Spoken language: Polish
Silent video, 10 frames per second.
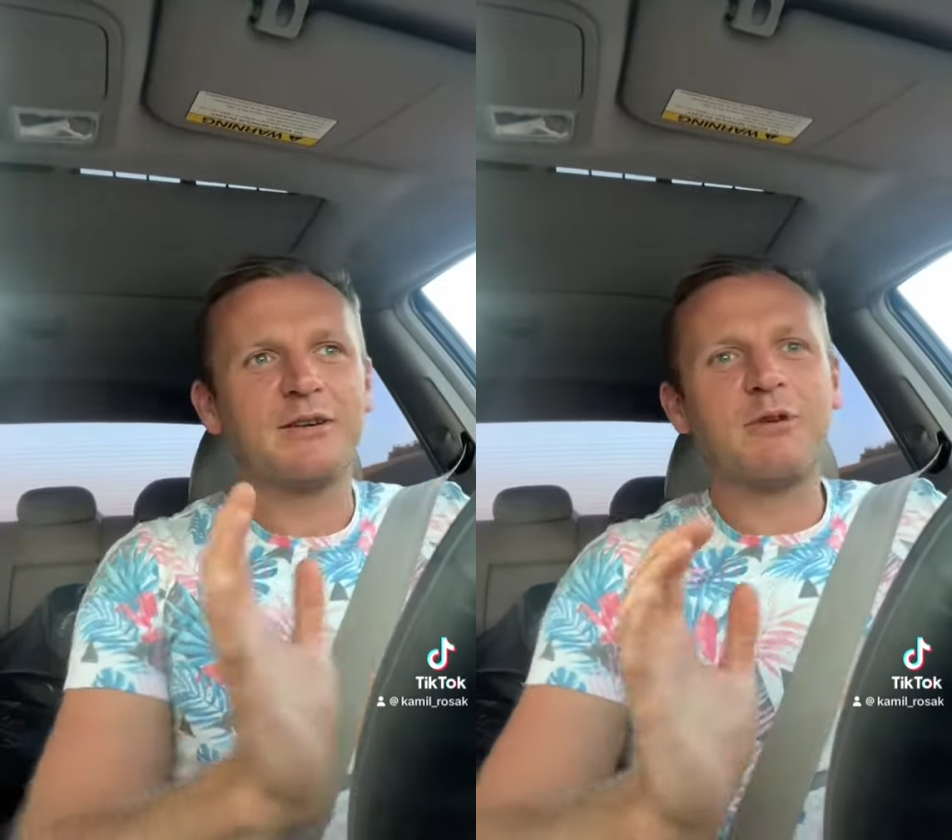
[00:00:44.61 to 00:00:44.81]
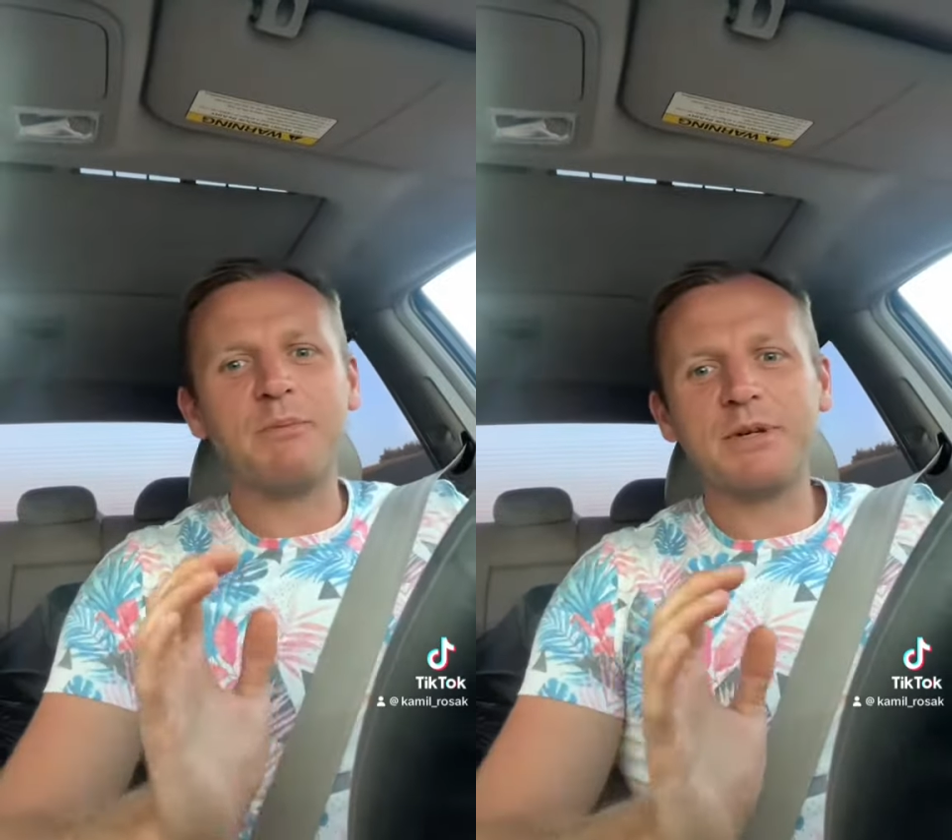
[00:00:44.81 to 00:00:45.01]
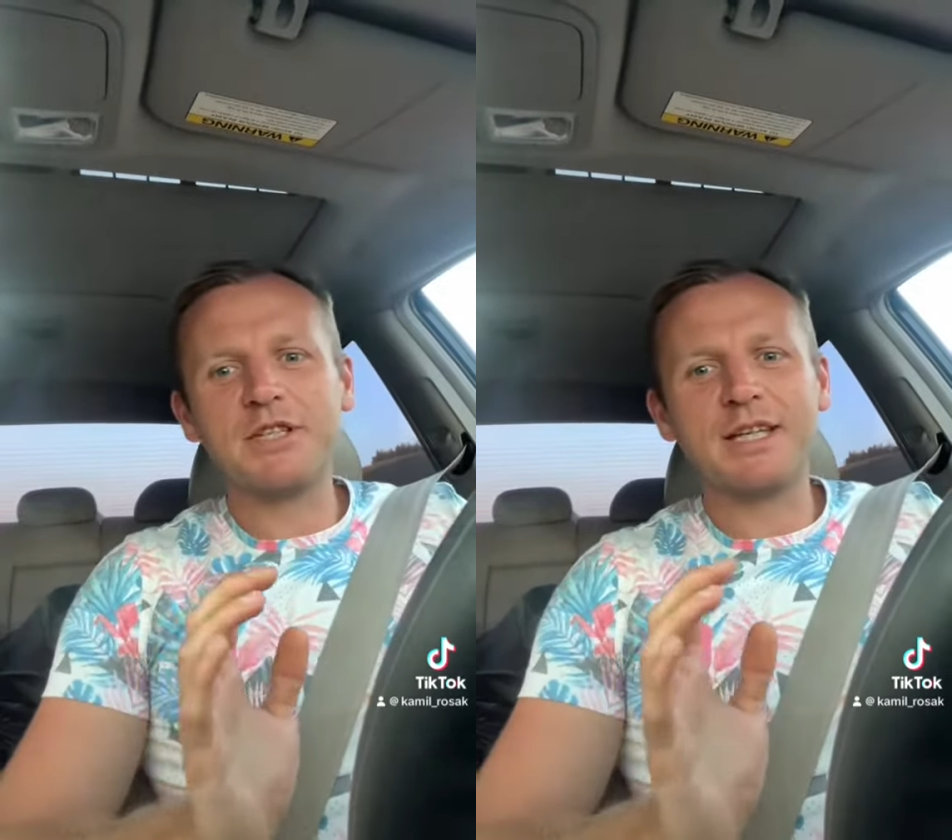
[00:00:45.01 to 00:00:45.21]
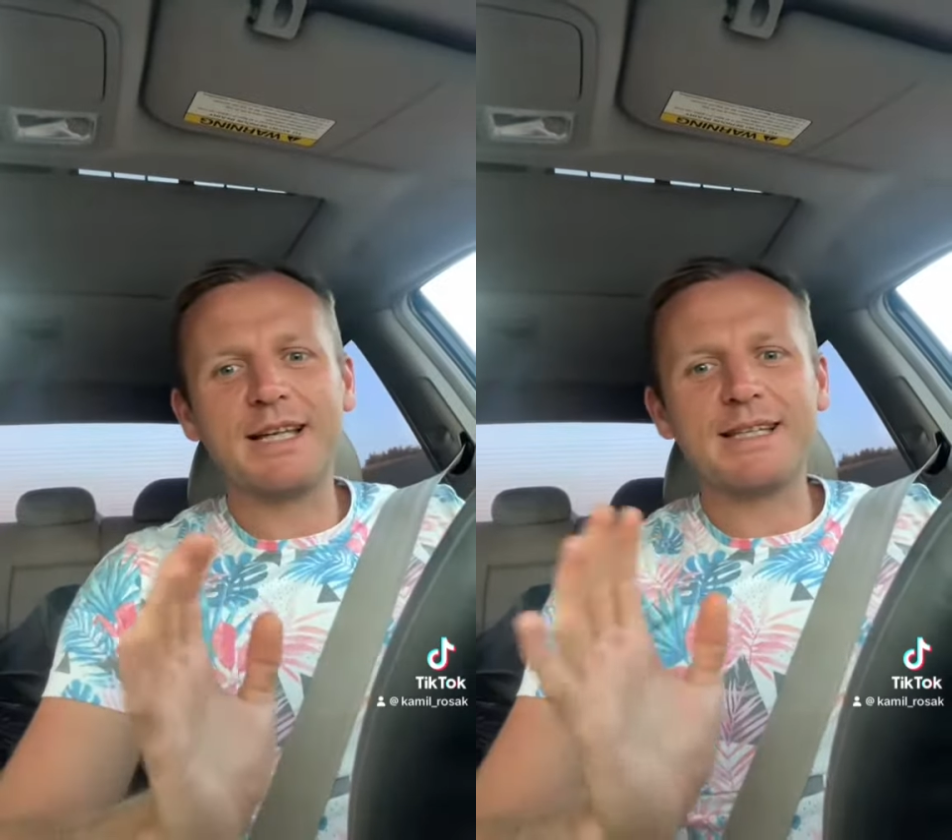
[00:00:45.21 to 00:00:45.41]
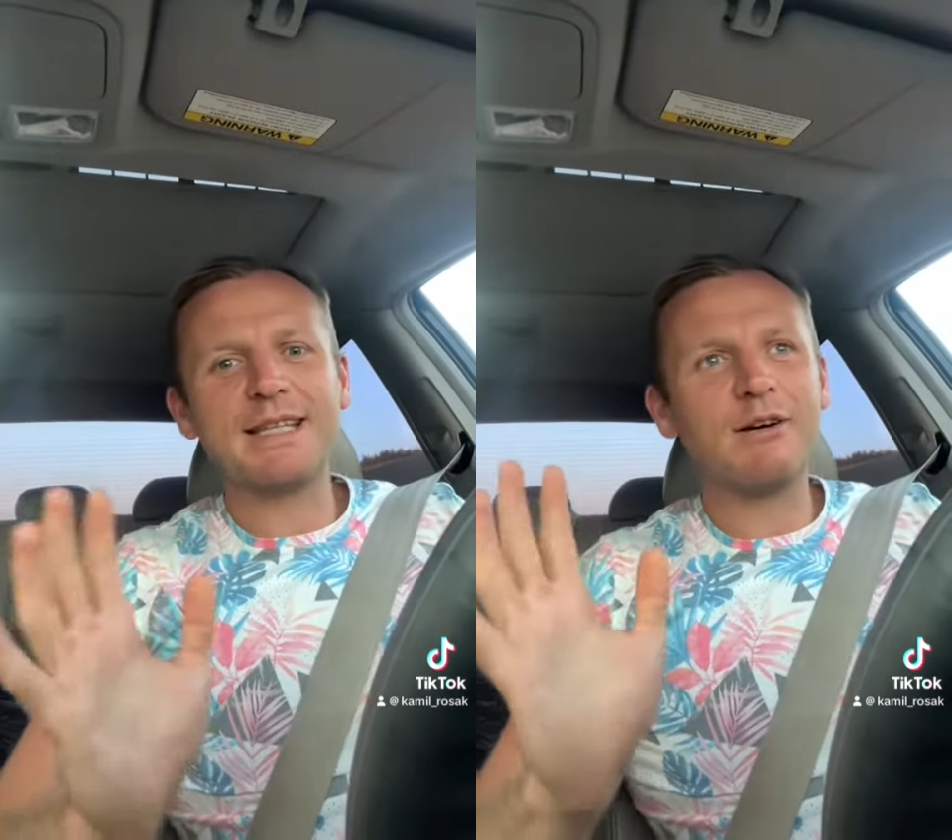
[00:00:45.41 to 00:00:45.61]
łapie się
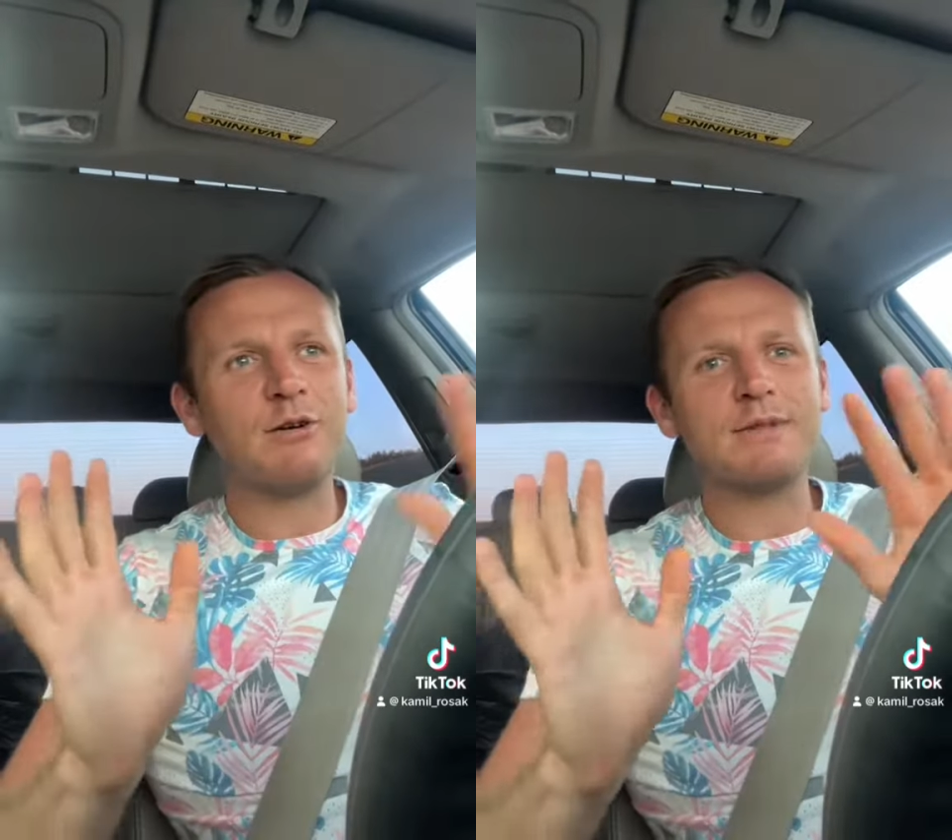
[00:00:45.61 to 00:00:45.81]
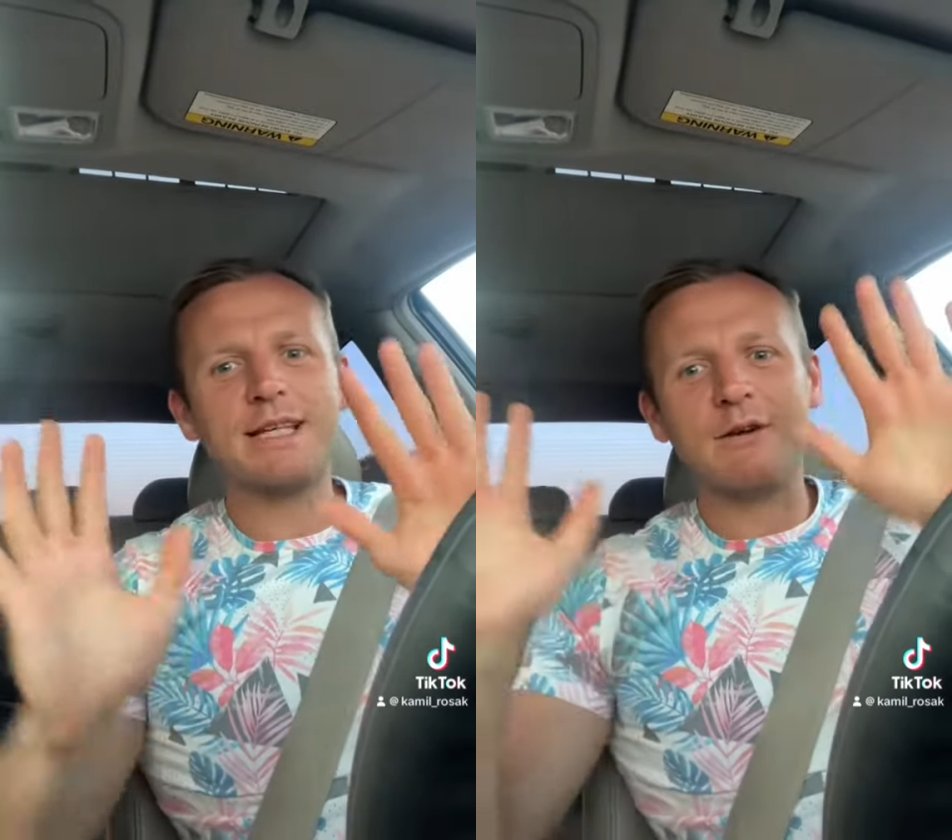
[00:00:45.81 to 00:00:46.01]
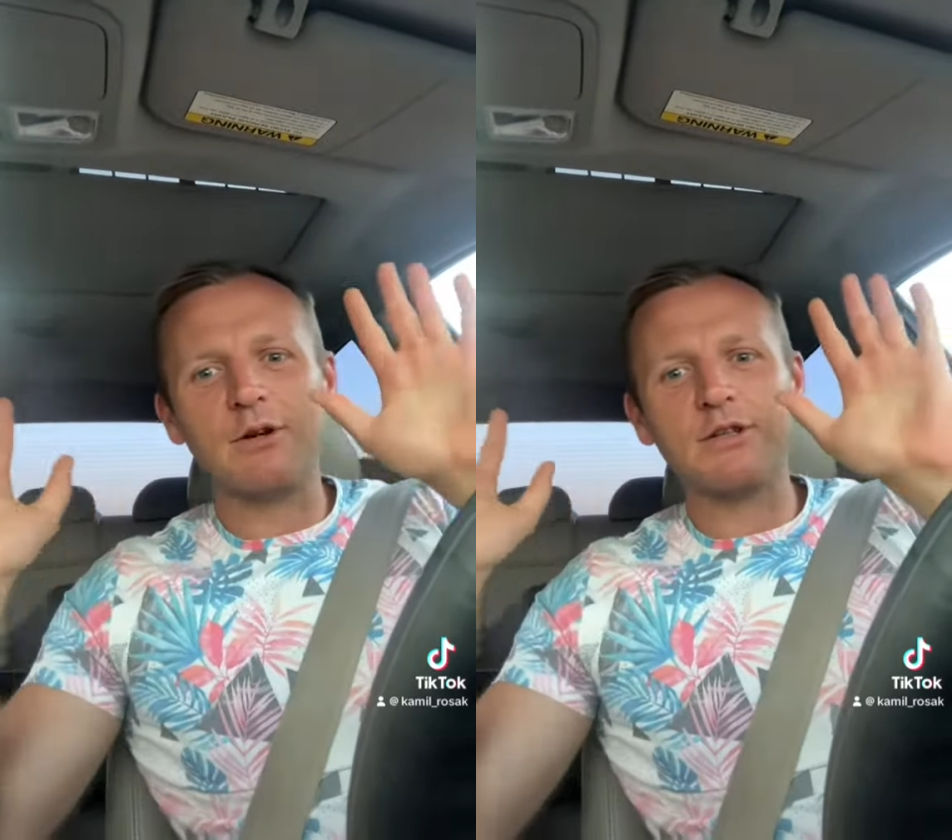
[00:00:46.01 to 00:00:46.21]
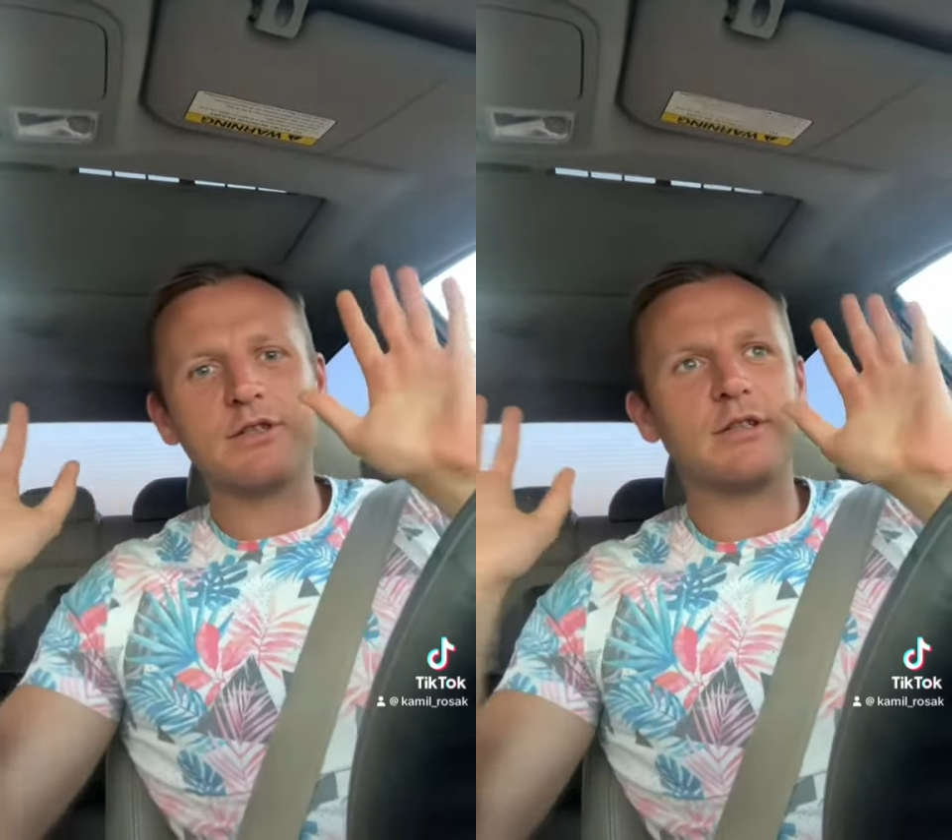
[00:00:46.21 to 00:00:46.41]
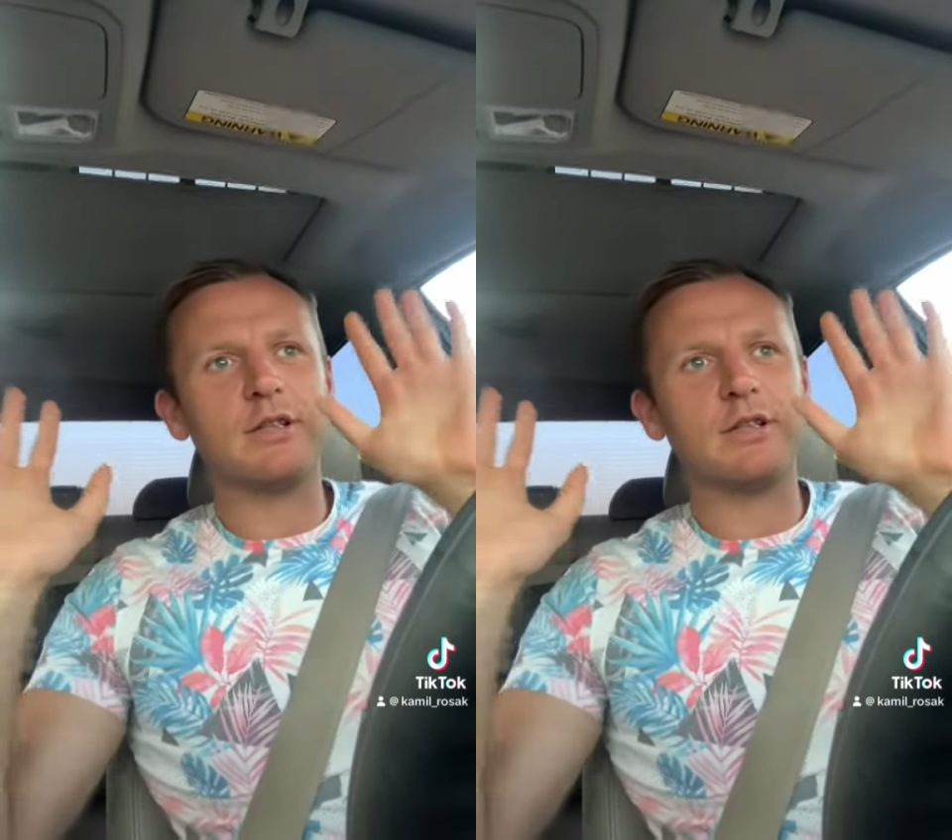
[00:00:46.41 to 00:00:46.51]
na całą całość.